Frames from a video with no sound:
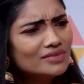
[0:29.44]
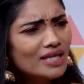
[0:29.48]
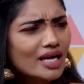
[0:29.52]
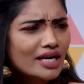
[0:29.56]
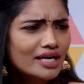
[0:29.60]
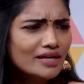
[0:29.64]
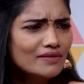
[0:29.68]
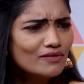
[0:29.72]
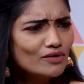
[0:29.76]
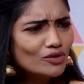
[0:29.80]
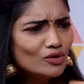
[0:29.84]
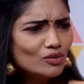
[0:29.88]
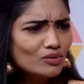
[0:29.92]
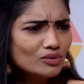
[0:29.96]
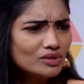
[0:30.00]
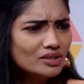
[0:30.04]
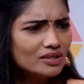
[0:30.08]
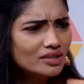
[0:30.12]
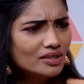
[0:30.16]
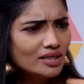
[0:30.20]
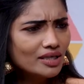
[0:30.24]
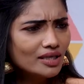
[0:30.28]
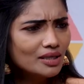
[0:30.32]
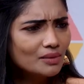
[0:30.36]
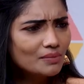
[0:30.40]
நிறைய வரும்
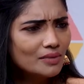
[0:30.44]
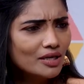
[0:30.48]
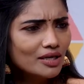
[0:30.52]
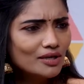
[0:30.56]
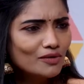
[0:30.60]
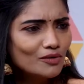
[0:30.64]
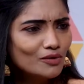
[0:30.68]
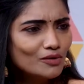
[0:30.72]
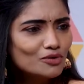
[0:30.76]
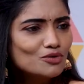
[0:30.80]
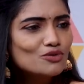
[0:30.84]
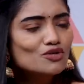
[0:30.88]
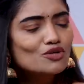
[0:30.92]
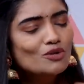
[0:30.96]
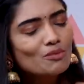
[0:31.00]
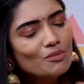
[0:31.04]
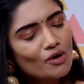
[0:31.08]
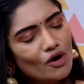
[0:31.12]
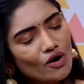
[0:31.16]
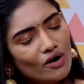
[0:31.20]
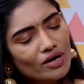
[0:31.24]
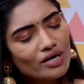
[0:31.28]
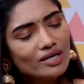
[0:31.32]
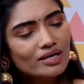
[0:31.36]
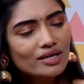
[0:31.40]
தேர்ட்டிக்கு மேலே வரும் ஸோ
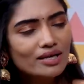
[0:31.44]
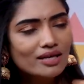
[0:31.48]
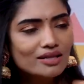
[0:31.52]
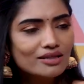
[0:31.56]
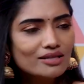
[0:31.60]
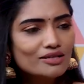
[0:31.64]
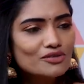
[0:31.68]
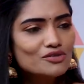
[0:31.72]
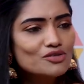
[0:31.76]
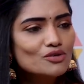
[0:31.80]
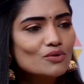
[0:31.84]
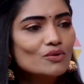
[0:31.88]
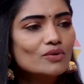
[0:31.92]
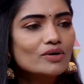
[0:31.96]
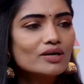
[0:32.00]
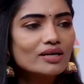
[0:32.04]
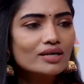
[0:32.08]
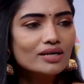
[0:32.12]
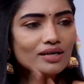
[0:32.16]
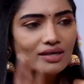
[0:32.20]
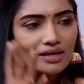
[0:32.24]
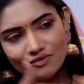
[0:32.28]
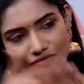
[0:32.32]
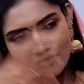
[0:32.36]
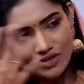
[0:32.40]
மார்னிங் எந்திரிச்ச
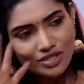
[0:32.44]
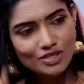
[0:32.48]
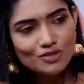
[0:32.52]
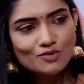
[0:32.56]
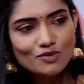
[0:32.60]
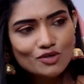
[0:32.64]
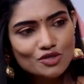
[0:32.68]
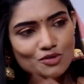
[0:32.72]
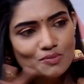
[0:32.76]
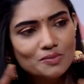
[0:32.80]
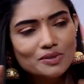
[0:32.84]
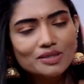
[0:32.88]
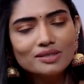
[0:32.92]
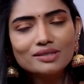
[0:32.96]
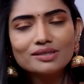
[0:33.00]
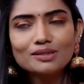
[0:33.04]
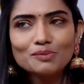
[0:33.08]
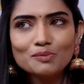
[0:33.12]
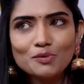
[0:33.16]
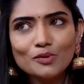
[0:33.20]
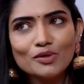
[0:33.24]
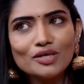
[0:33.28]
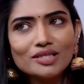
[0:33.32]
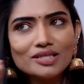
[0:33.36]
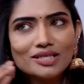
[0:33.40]
உடனே ஃபேஸ் வாஷ் பண்ணிட்டு
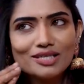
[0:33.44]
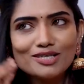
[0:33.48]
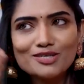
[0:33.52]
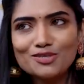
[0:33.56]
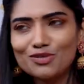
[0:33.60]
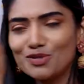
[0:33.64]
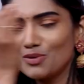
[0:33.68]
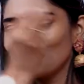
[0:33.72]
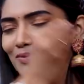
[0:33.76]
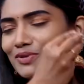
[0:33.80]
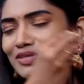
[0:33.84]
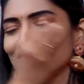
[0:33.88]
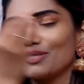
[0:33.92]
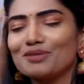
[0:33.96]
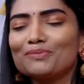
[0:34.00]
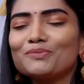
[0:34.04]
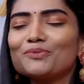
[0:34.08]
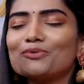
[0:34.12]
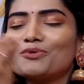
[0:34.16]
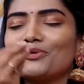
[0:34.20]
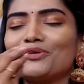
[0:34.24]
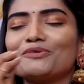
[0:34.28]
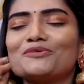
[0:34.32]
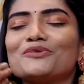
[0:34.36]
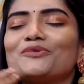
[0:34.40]
போய் அந்த ஐஸ் க்யூப் எடுத்து
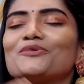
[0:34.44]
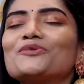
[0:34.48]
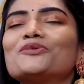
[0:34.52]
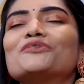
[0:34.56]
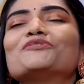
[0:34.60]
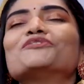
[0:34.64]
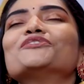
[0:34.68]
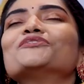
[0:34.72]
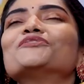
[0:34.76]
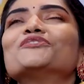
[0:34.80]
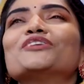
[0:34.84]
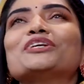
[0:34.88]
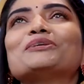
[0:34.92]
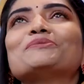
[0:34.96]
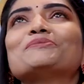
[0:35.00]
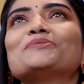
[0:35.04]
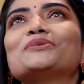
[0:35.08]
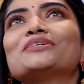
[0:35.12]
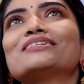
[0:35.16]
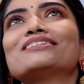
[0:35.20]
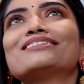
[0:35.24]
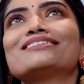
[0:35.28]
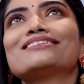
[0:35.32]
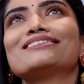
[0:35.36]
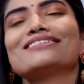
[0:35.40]
போட்டுரும் ஒரு ஃபிஃப்டீன்
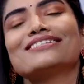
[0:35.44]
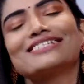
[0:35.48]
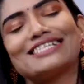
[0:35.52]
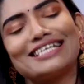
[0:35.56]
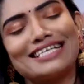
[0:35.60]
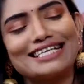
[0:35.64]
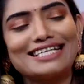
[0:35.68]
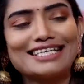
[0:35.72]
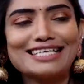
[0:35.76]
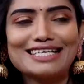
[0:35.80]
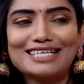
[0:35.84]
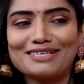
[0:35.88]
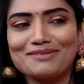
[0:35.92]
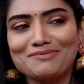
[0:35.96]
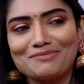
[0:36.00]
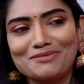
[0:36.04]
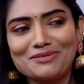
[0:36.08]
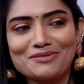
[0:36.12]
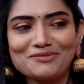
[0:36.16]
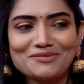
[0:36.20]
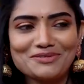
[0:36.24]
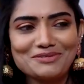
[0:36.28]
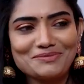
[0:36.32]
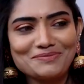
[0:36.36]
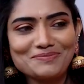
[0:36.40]
மினிட்ஸ் டெய்லி அதை
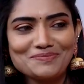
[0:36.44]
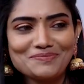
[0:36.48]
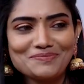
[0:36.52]
பண்ணுவேன்